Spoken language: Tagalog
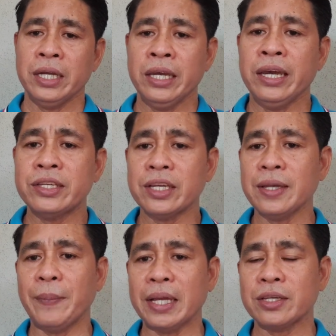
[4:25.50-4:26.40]
higit sa
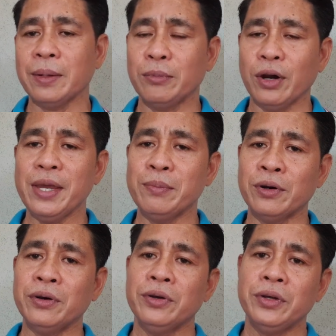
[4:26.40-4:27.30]
sapat sa buhay mo,